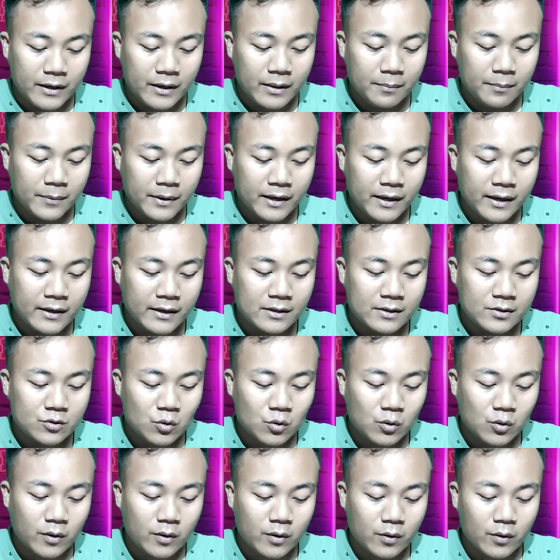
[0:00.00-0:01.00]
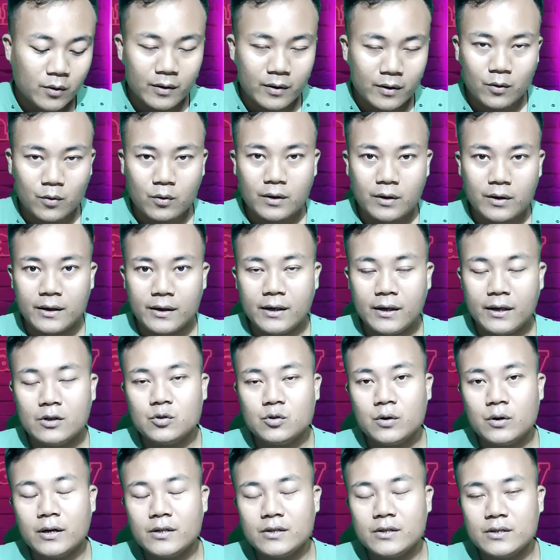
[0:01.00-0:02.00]
अभी मैं इसको
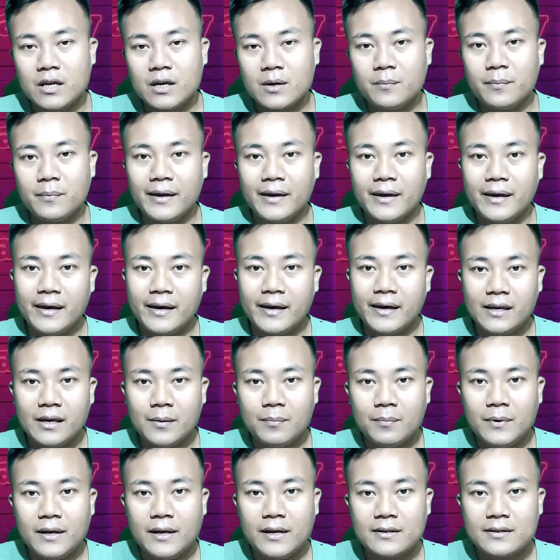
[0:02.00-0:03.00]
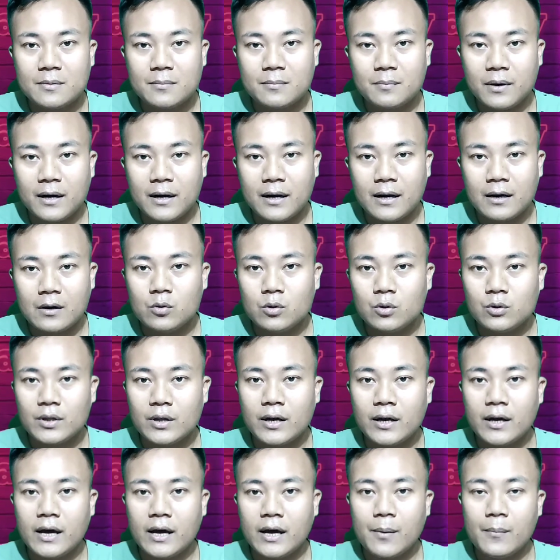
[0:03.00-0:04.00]
ये जो है सिर्फ एक ही एप्लीकेशन पर लागू
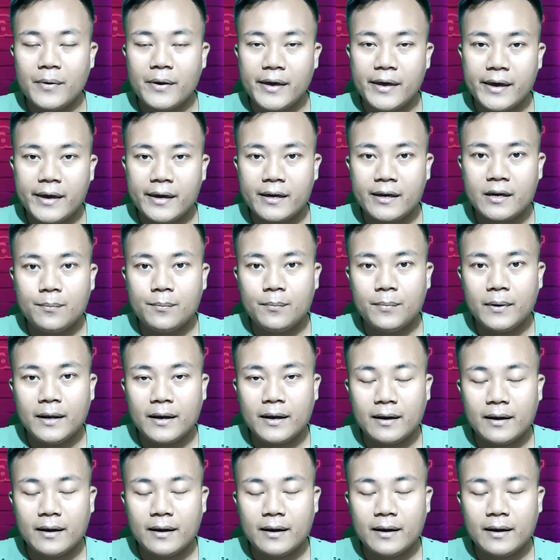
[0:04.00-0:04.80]
होता है आप एक ही